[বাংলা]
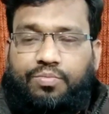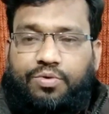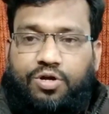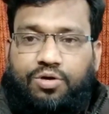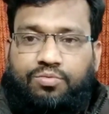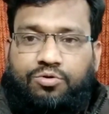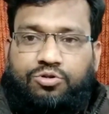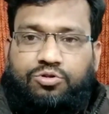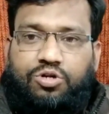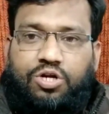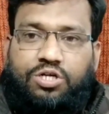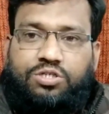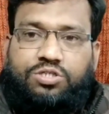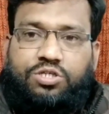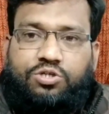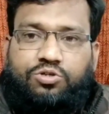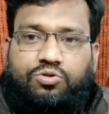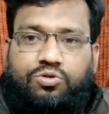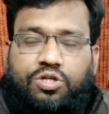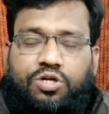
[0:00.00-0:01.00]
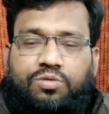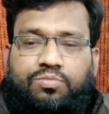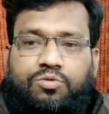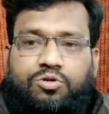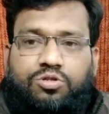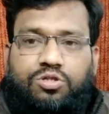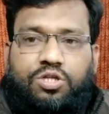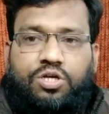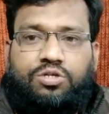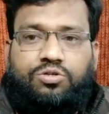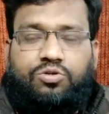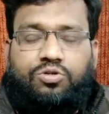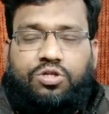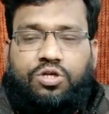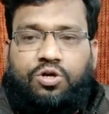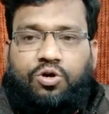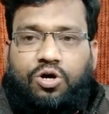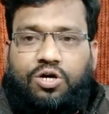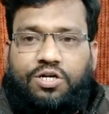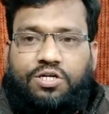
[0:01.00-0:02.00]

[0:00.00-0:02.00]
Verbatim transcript: প্রিয় বন্ধুরা শিশুদের মধ্যে যদি